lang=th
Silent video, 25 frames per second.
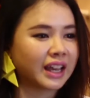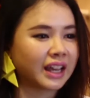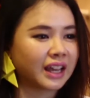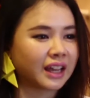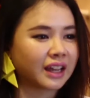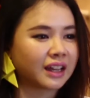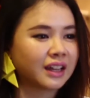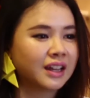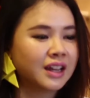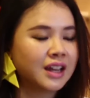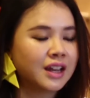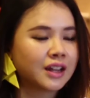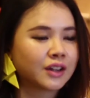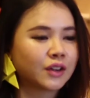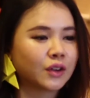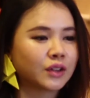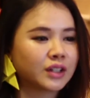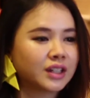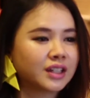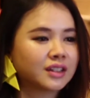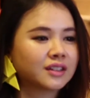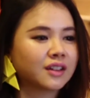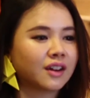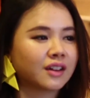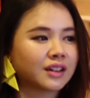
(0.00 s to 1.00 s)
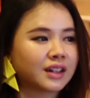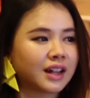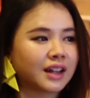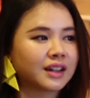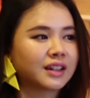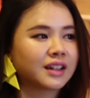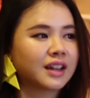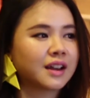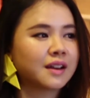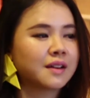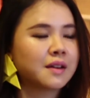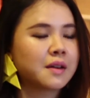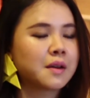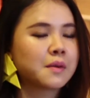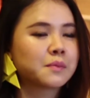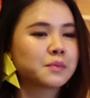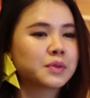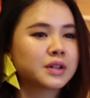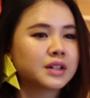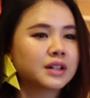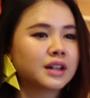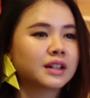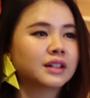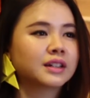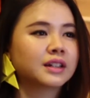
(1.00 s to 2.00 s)
เอง โดยที่ตอนนั้นเนี่ย
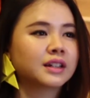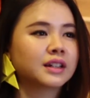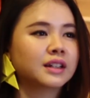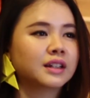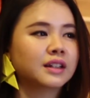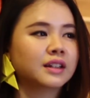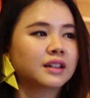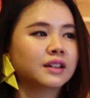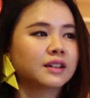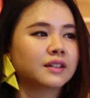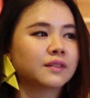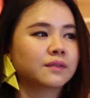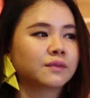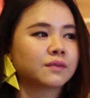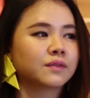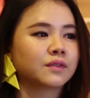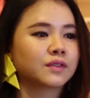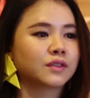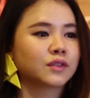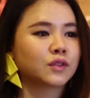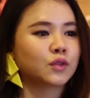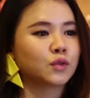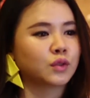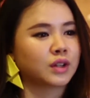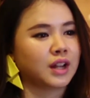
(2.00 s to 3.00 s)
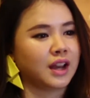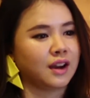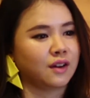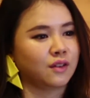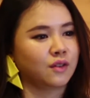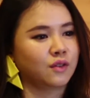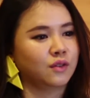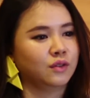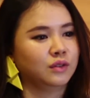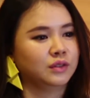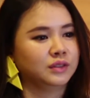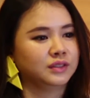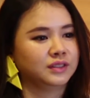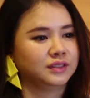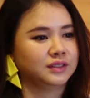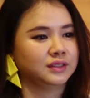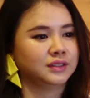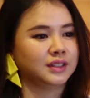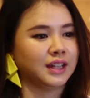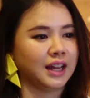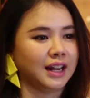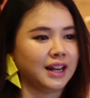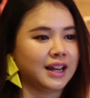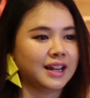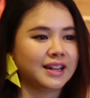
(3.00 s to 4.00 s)
เพื่อนที่อยู่แถว
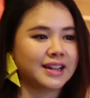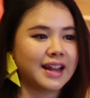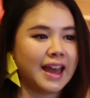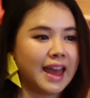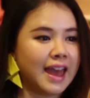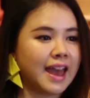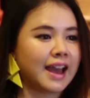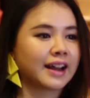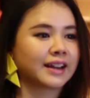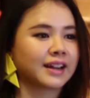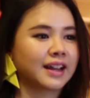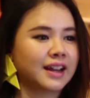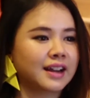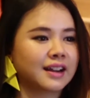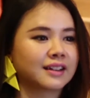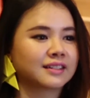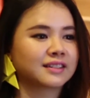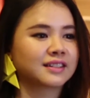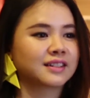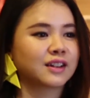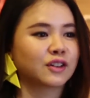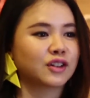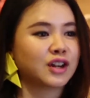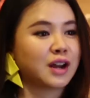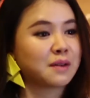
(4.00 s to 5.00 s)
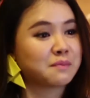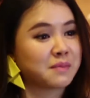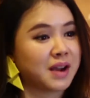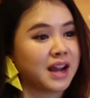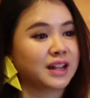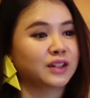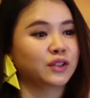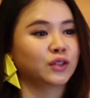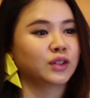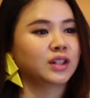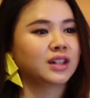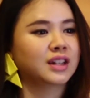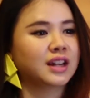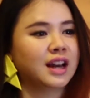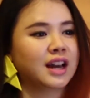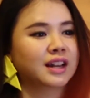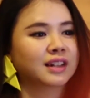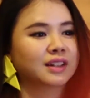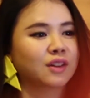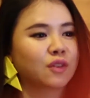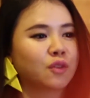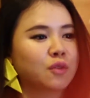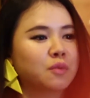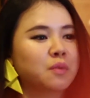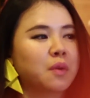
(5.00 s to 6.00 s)
สาราแดงเนี่ยค่ะคือเขาทำงานอยู่ที่นั่น
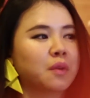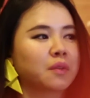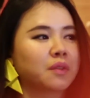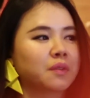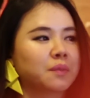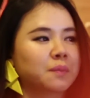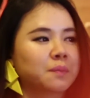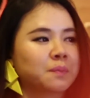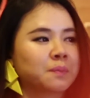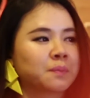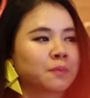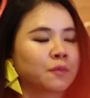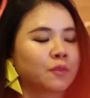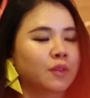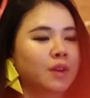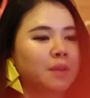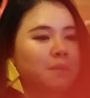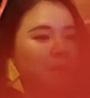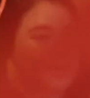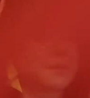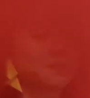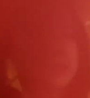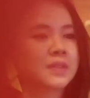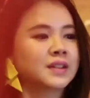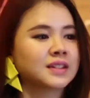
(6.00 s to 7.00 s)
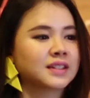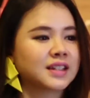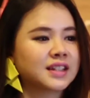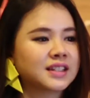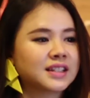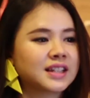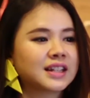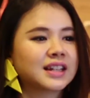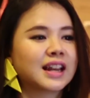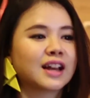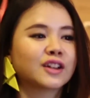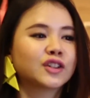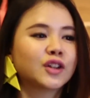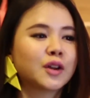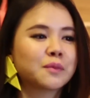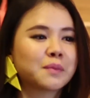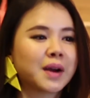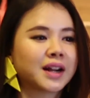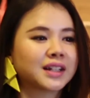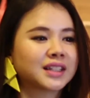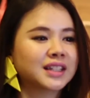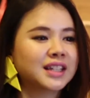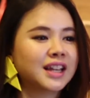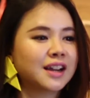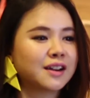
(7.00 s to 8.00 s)
เขาก็บอกว่าแบบจริงๆแล้วตอนพั
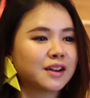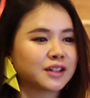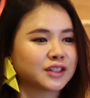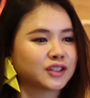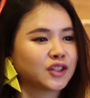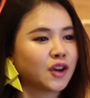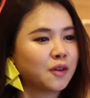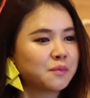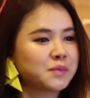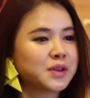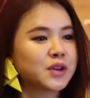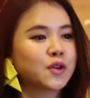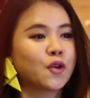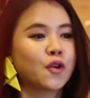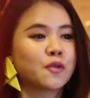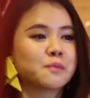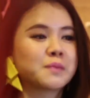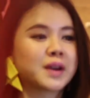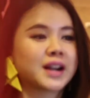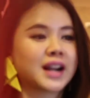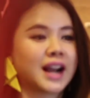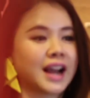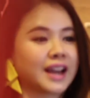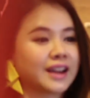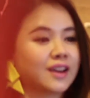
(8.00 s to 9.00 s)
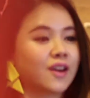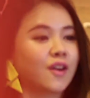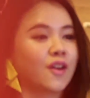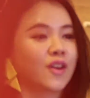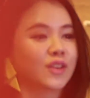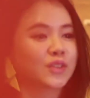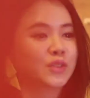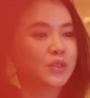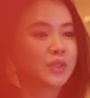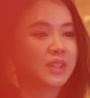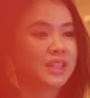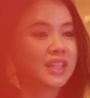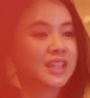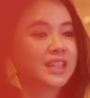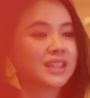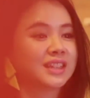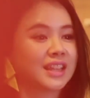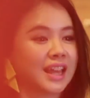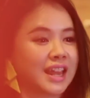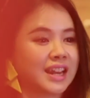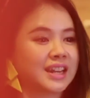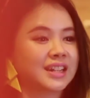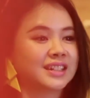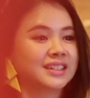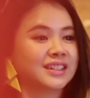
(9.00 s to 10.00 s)
กเที่ยงอ่ะชอบมีคนมาขายของอยู่ที่
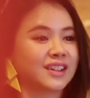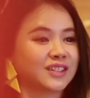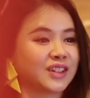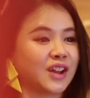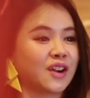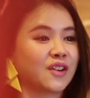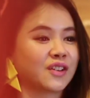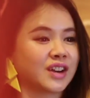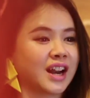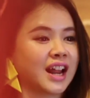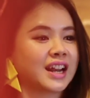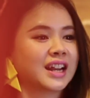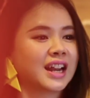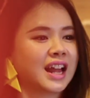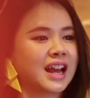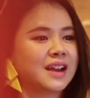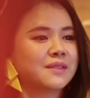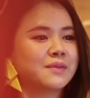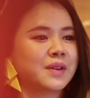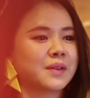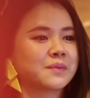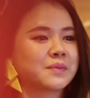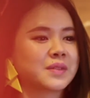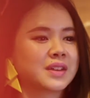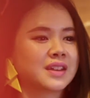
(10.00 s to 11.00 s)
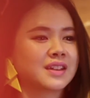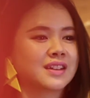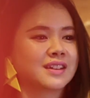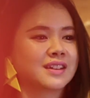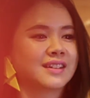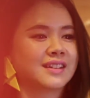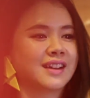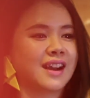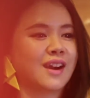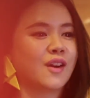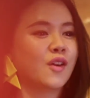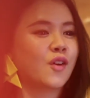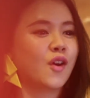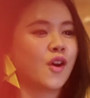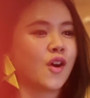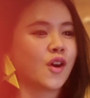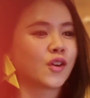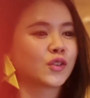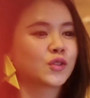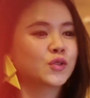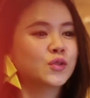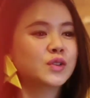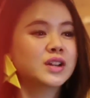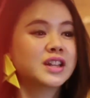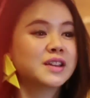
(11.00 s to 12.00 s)
เต็นท์แถวๆนั้นนะแบบเอาของ
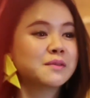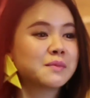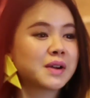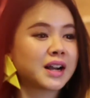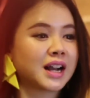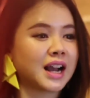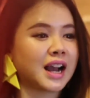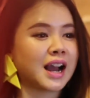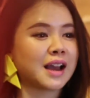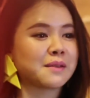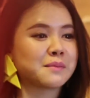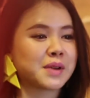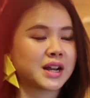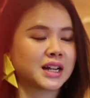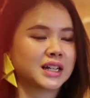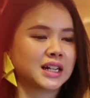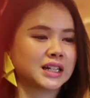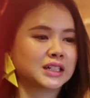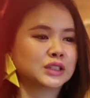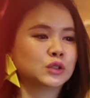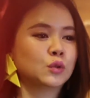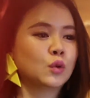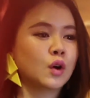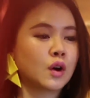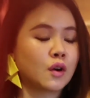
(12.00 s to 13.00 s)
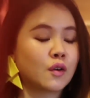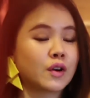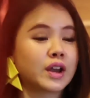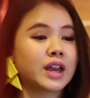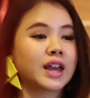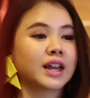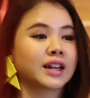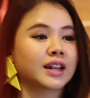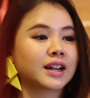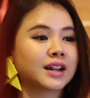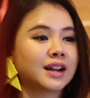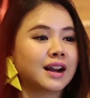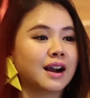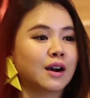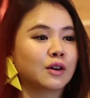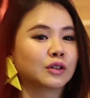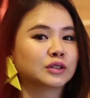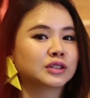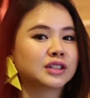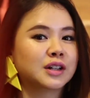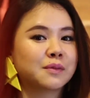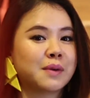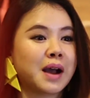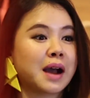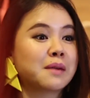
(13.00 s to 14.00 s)
นู่นนี่มาขายแม้กระทั่งตัวเขาเองเนี่ยก็เอา
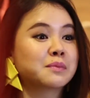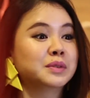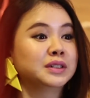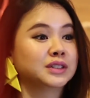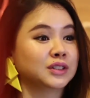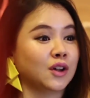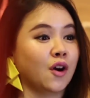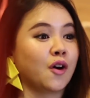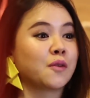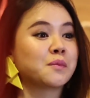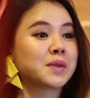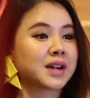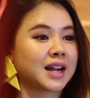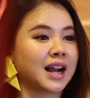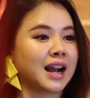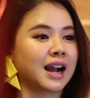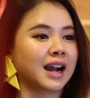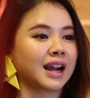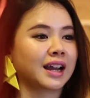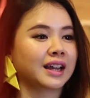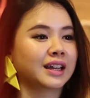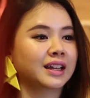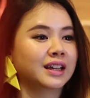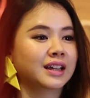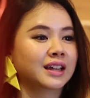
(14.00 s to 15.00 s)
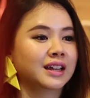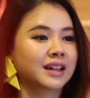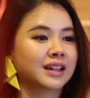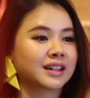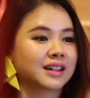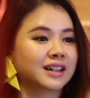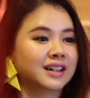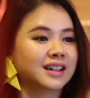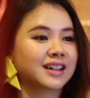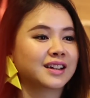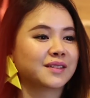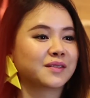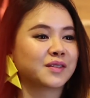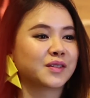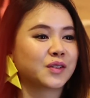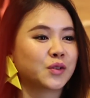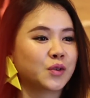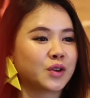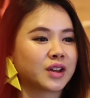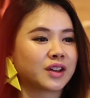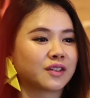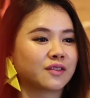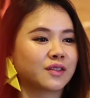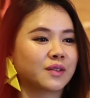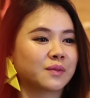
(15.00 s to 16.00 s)
เสื้อผ้ามือสองมาขายก็เลยลุ
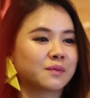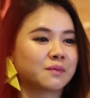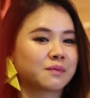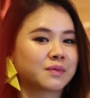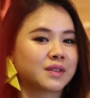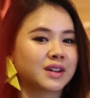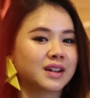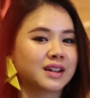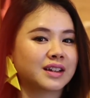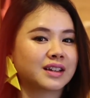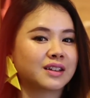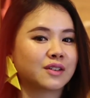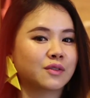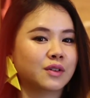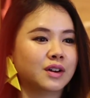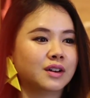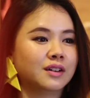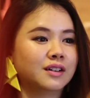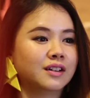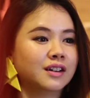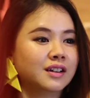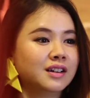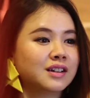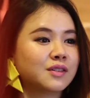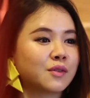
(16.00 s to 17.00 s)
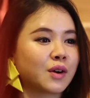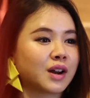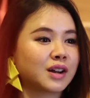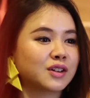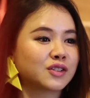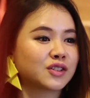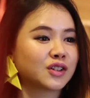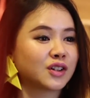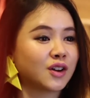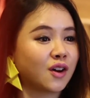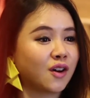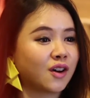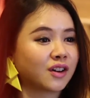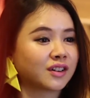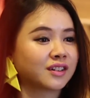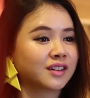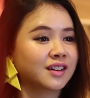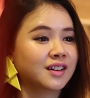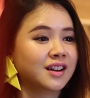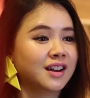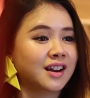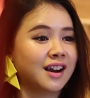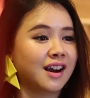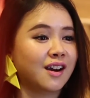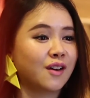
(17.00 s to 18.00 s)
ยกันว่าก็เลยคิดว่าเออหรือว่าเราจะลอง
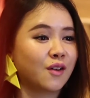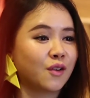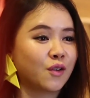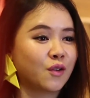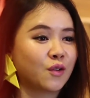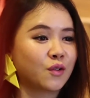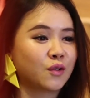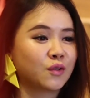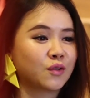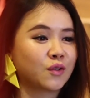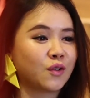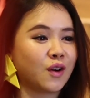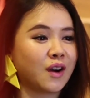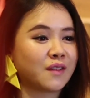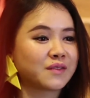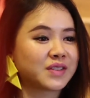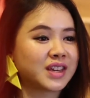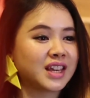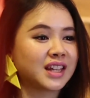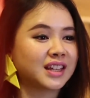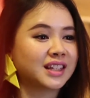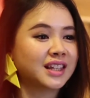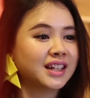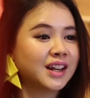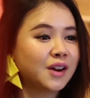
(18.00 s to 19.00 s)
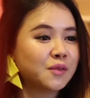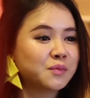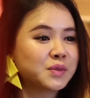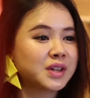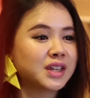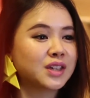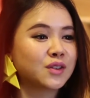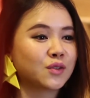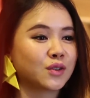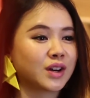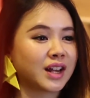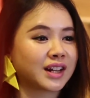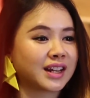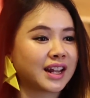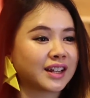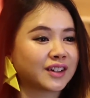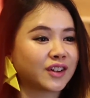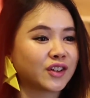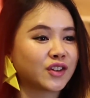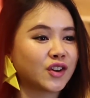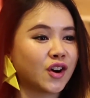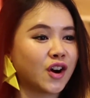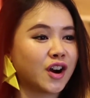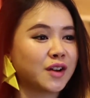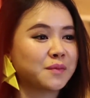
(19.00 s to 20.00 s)
เอาความคิดที่เรามีอยู่เล็ก
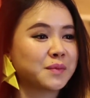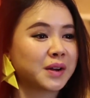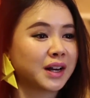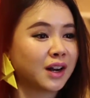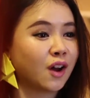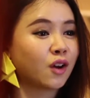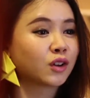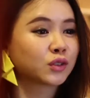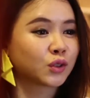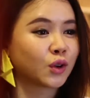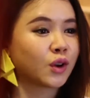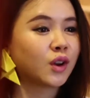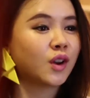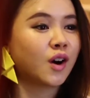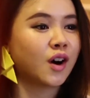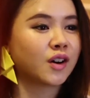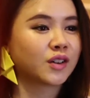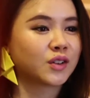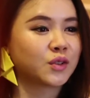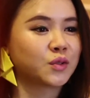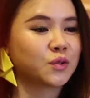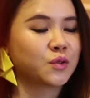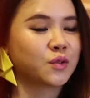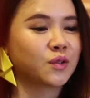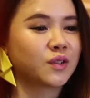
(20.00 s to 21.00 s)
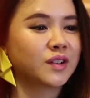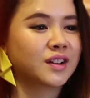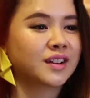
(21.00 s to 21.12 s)
ๆน้อยๆมาลองทดลองดู